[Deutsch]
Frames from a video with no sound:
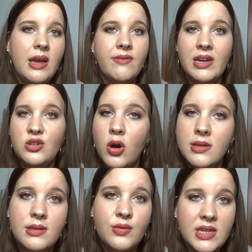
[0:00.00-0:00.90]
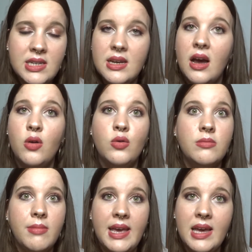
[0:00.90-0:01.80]
weil trotz Filter
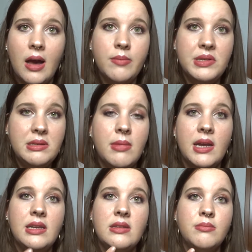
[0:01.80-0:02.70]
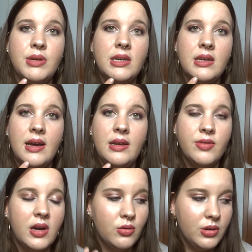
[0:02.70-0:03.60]
und Make-up sieht man diesen Pickel
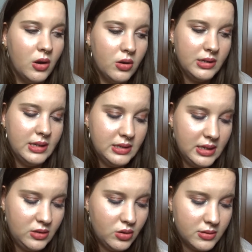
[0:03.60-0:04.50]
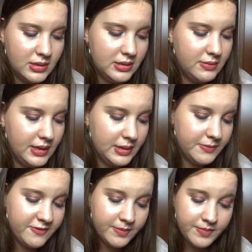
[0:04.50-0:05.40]
einfach und auch in den TikToks, deswegen
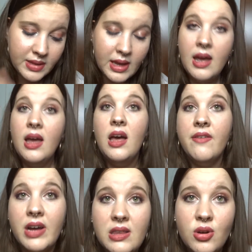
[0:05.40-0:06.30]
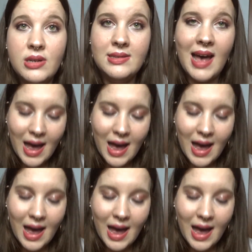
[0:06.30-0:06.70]
was soll's.